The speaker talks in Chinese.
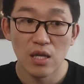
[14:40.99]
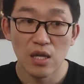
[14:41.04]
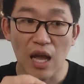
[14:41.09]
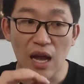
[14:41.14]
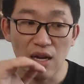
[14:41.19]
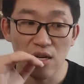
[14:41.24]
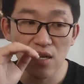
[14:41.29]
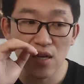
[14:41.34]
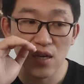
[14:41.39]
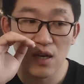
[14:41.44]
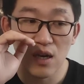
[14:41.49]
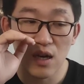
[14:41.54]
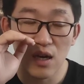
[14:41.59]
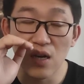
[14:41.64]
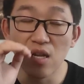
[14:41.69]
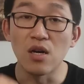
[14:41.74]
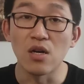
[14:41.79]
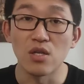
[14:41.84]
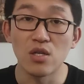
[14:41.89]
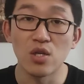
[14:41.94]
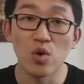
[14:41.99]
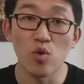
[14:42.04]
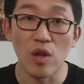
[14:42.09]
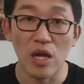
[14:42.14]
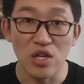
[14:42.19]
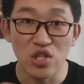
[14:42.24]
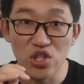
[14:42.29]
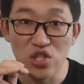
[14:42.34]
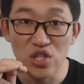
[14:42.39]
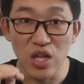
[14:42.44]
他这个领袖
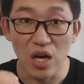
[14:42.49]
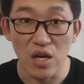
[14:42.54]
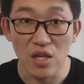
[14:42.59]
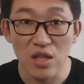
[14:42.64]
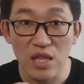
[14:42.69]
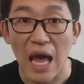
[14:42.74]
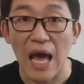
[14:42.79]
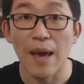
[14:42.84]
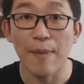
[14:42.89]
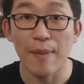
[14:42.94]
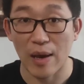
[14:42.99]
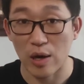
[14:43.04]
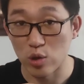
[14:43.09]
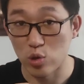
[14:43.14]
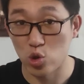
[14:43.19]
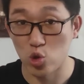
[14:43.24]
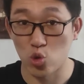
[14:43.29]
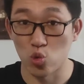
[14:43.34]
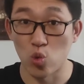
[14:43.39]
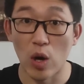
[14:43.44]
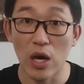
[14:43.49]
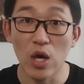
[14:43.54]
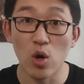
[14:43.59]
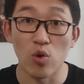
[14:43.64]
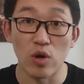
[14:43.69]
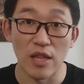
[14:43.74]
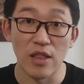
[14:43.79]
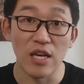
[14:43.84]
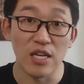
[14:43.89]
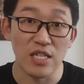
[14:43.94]
呢，是能代表所
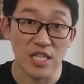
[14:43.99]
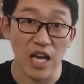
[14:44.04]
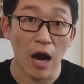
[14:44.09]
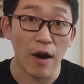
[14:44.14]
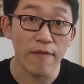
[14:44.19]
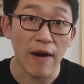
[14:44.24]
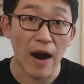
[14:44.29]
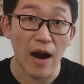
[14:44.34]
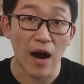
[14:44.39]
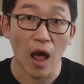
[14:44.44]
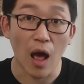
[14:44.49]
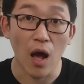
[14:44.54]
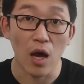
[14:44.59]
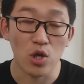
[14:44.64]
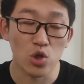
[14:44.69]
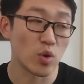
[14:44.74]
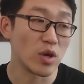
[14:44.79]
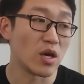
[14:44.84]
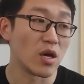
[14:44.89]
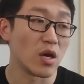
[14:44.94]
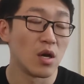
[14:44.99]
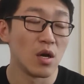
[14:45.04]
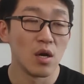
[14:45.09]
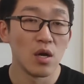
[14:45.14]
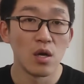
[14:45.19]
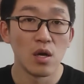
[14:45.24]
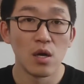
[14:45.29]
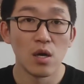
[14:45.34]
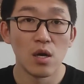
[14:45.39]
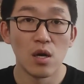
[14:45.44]
有人的想法了。所以，
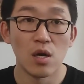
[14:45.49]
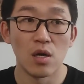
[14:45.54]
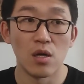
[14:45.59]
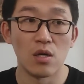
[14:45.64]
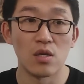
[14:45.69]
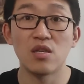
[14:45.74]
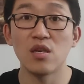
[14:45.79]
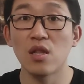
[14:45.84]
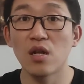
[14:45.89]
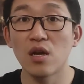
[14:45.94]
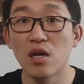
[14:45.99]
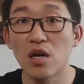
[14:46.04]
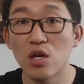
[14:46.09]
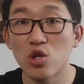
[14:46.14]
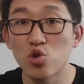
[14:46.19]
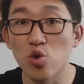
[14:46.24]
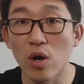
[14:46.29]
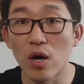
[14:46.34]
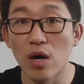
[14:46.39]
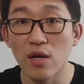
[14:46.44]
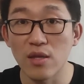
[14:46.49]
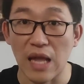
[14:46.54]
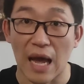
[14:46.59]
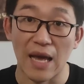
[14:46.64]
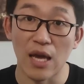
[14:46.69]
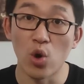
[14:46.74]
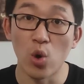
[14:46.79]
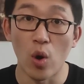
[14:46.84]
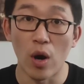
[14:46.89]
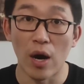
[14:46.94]
呃，希特勒说
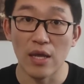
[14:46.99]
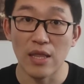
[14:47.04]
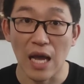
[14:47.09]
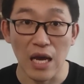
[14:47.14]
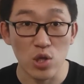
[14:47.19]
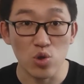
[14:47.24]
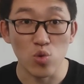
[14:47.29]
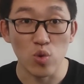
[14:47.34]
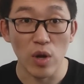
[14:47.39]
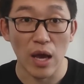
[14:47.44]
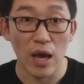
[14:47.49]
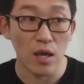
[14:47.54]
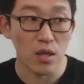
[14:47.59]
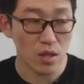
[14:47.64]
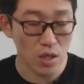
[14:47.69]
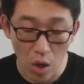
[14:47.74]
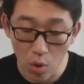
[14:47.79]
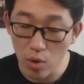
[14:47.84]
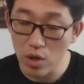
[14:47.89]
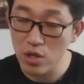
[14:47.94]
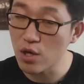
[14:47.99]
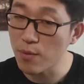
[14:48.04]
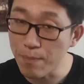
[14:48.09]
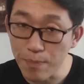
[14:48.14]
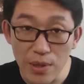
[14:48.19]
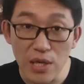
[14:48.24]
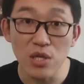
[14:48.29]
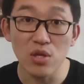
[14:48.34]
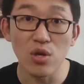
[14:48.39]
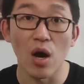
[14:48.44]
打英国、打苏联，德国就
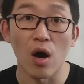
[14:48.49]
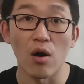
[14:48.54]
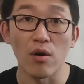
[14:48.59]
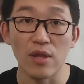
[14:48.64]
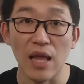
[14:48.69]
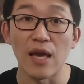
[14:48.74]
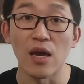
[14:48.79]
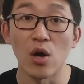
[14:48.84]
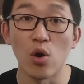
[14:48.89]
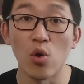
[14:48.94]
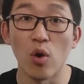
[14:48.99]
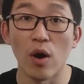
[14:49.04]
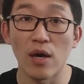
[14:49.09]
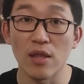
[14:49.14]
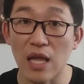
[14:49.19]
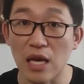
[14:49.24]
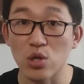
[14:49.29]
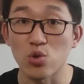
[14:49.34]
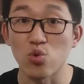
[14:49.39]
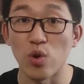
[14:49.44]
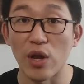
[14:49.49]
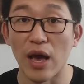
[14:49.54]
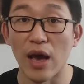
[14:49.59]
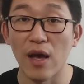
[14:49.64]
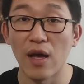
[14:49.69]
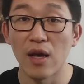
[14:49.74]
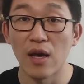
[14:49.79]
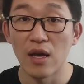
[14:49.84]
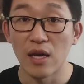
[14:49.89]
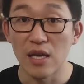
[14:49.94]
必须要打英国、打苏
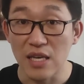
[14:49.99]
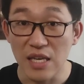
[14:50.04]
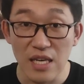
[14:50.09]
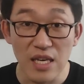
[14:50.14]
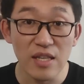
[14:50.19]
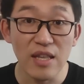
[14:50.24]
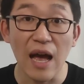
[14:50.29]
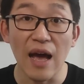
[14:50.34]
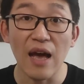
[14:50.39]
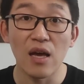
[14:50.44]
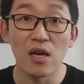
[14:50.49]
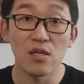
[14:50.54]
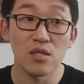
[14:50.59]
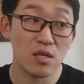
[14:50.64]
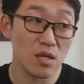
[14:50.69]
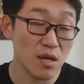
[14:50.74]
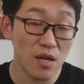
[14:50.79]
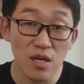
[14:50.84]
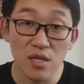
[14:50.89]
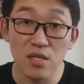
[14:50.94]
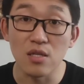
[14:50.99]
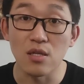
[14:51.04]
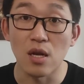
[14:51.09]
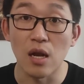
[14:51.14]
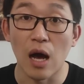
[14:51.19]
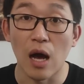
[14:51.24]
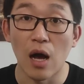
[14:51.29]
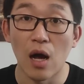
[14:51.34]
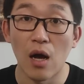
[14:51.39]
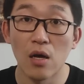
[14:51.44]
联。一旦希特勒死
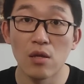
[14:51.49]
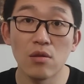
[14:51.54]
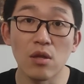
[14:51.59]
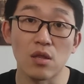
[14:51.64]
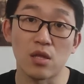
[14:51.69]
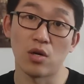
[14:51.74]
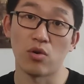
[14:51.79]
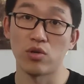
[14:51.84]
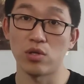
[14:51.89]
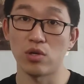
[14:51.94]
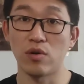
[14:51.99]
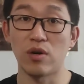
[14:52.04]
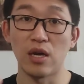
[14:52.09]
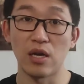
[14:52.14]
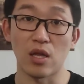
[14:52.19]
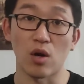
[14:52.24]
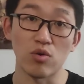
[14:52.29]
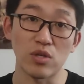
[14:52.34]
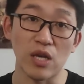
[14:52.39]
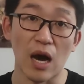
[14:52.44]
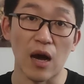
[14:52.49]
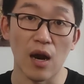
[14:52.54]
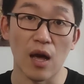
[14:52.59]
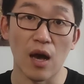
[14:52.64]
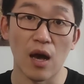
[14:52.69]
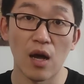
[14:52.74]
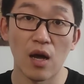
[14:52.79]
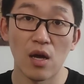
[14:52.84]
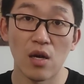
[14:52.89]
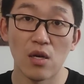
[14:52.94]
了，那德国就可以投降
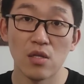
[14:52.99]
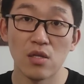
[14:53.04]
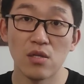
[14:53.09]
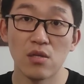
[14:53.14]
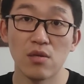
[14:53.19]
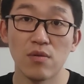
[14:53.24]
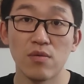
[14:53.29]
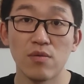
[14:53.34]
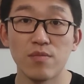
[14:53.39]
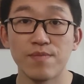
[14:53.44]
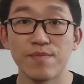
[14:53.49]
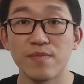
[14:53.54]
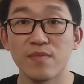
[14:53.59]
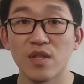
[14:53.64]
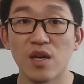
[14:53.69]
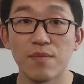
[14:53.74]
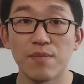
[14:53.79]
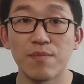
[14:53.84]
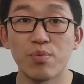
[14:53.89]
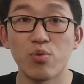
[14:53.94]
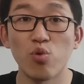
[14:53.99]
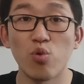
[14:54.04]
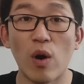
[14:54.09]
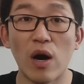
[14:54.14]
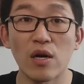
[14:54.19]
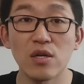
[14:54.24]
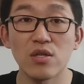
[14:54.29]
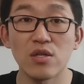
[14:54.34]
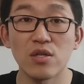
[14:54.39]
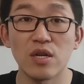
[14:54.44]
了。就是不
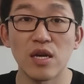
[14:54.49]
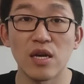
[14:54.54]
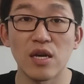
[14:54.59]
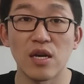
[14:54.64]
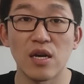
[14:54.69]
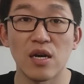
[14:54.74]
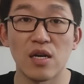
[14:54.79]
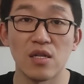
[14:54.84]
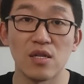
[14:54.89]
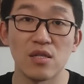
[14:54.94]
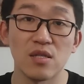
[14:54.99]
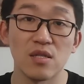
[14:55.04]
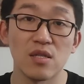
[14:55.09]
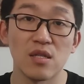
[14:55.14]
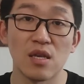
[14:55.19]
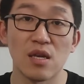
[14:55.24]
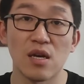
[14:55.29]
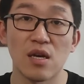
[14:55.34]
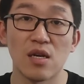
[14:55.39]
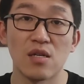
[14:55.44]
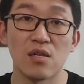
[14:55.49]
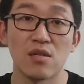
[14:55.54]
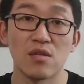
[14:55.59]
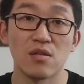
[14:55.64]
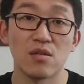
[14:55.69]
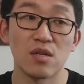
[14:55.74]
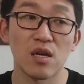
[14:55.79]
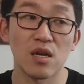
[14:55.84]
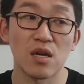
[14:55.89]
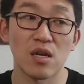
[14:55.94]
光是这个，你看
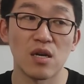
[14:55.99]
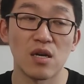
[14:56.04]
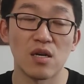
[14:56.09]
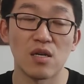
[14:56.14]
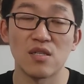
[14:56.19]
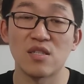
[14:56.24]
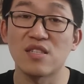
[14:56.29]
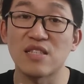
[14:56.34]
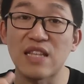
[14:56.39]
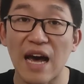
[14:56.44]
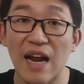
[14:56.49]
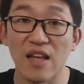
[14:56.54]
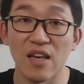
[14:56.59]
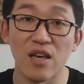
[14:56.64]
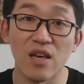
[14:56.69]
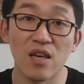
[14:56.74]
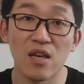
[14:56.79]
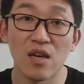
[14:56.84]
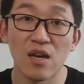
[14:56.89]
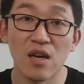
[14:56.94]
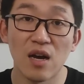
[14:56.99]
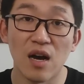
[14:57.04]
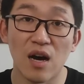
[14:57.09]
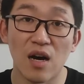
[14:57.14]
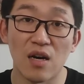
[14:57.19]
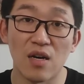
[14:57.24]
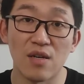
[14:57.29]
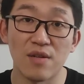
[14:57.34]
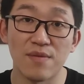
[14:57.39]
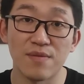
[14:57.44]
这个斯大林
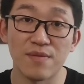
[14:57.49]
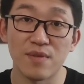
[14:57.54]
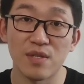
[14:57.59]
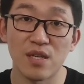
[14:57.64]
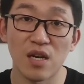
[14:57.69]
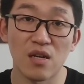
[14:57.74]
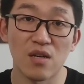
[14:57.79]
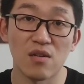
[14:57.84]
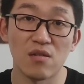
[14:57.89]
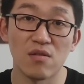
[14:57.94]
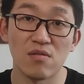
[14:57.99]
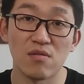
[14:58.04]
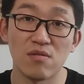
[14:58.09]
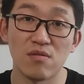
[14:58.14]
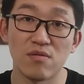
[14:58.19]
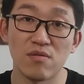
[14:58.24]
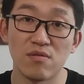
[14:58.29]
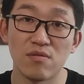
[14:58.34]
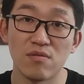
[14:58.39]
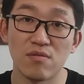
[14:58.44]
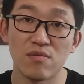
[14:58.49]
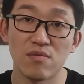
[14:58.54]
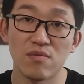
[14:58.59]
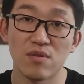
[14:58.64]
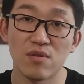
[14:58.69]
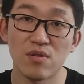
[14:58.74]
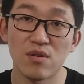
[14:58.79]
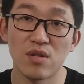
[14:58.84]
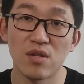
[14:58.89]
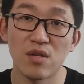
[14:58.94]
啊，像
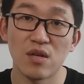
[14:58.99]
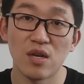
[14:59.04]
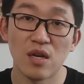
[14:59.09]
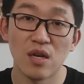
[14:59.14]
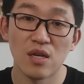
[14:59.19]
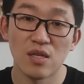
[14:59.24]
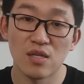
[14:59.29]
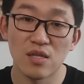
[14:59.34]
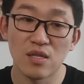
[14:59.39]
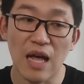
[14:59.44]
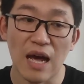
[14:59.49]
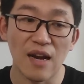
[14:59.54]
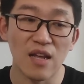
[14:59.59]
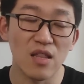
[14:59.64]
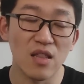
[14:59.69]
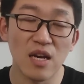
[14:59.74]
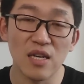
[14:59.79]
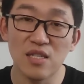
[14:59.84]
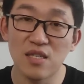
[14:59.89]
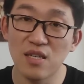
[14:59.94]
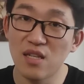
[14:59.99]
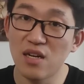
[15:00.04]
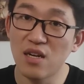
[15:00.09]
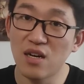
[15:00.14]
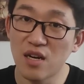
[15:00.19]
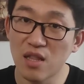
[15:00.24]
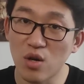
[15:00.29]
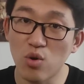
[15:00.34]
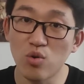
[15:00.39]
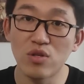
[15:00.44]
其实，斯大林呢，希特
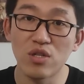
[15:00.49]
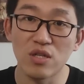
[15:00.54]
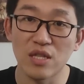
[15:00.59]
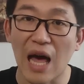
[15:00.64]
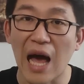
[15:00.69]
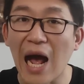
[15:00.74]
勒都是